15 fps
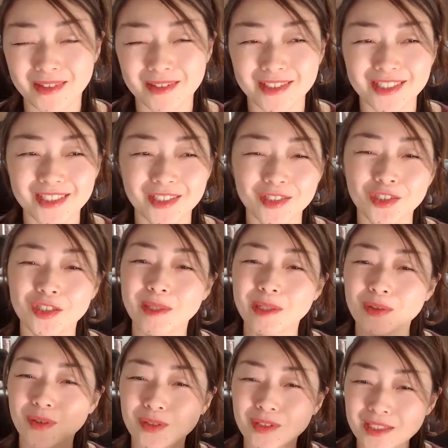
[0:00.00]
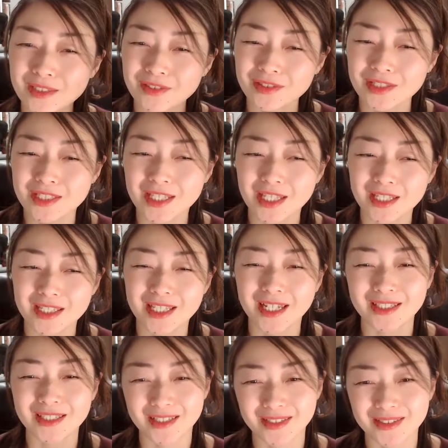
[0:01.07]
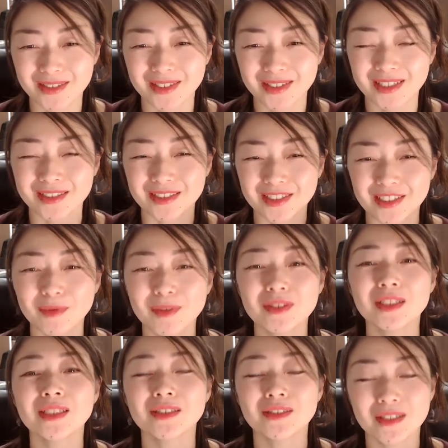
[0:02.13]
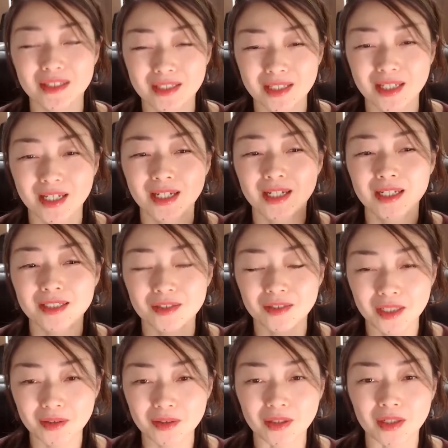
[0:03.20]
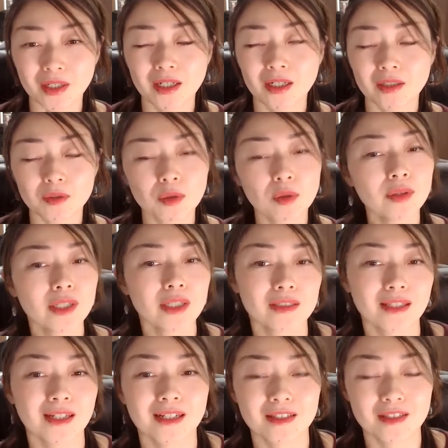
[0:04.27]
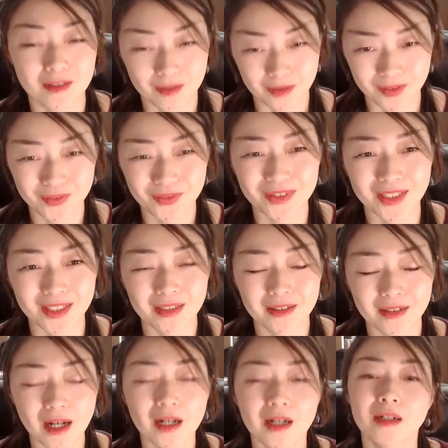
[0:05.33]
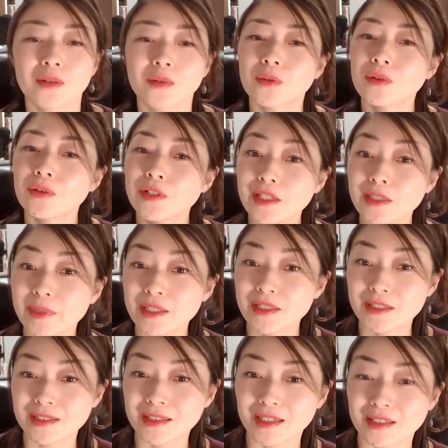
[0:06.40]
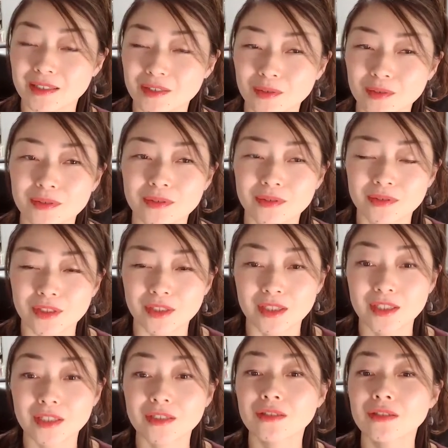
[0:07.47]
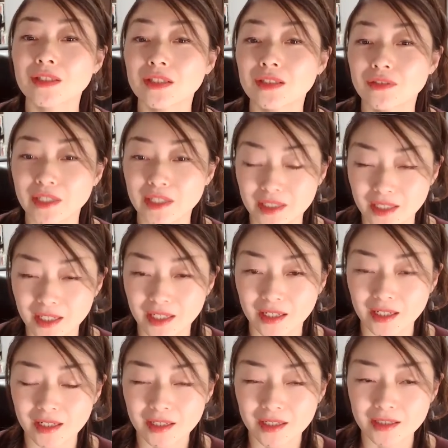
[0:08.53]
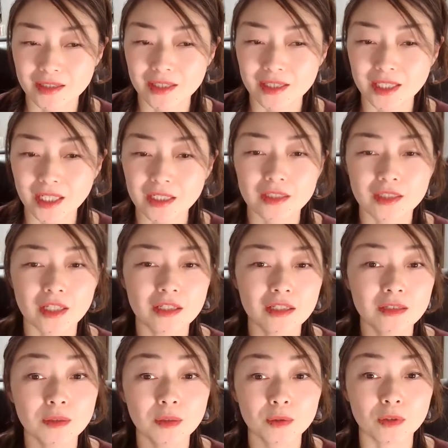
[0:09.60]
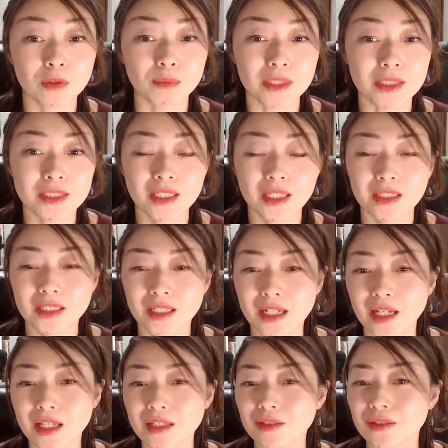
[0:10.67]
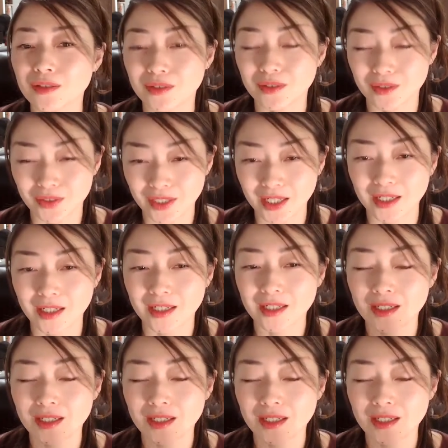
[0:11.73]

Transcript: うちの職場をこんな風にしていきたいよっていう風に思った時にそれをどうやったらいいのってあこうやればいいんだという風に気づきを得て実際にできることを見つけて帰るような